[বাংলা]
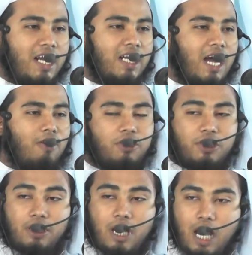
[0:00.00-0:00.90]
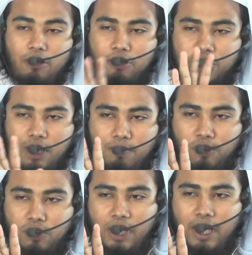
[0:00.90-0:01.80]
আর কারো আদর্শের
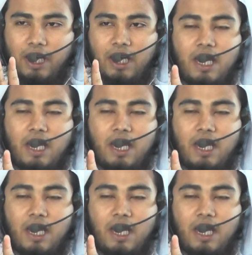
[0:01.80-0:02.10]
মধ্যে